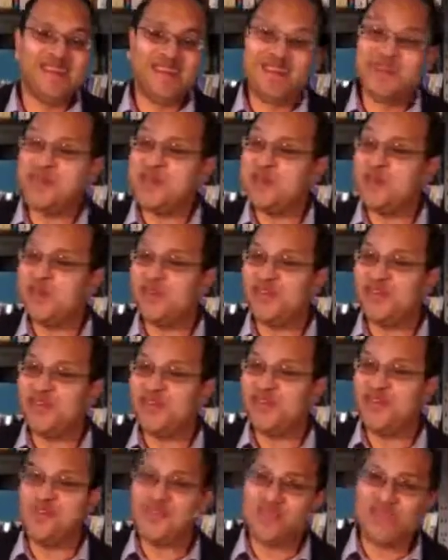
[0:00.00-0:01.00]
Eh, a muchos
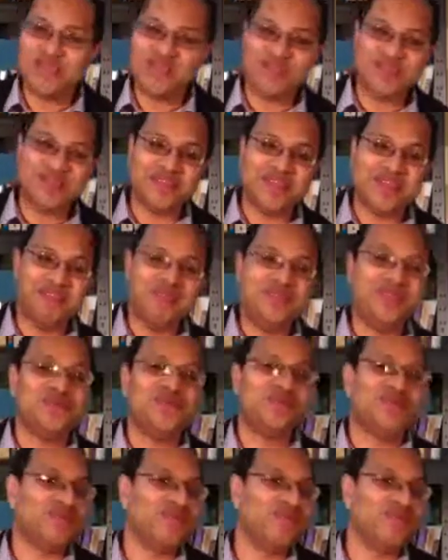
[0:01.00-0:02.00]
no les gusta eso quizás, pero
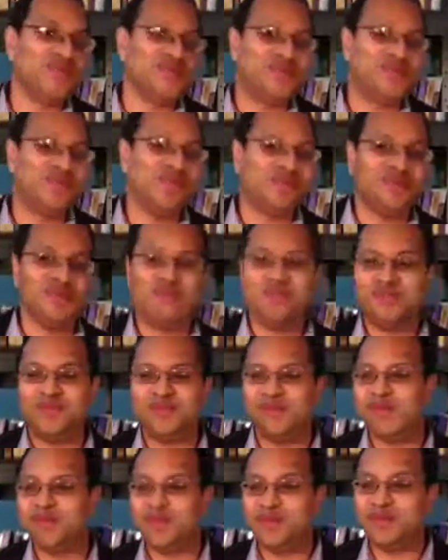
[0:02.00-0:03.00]
eso es lo que soy yo. Yo,
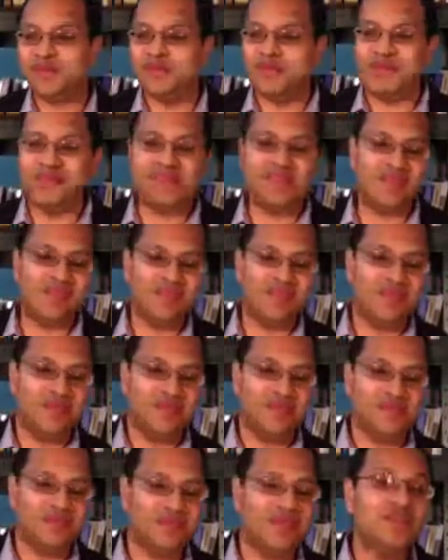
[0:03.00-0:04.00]
yo bautista,
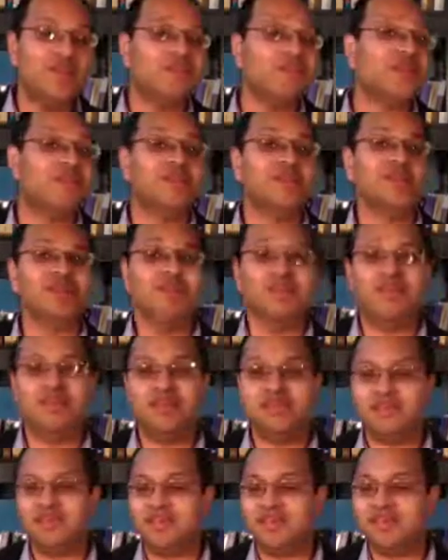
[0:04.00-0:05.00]
yo me siento bautista.
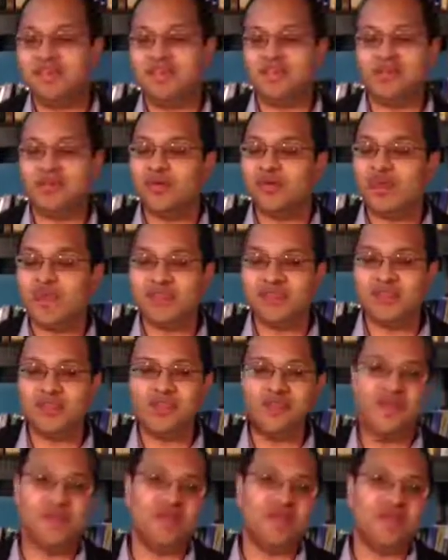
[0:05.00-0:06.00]
Doy gracias a
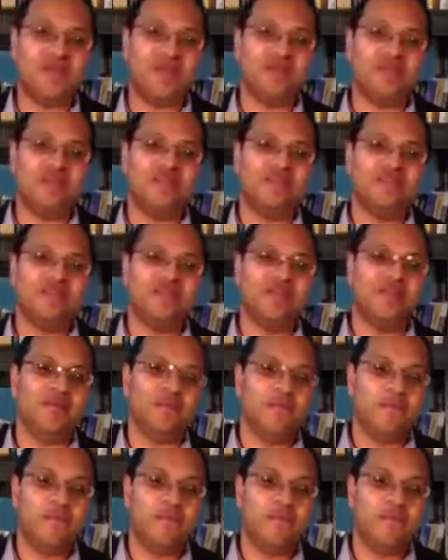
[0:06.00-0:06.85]
Dios porque ahí crecí.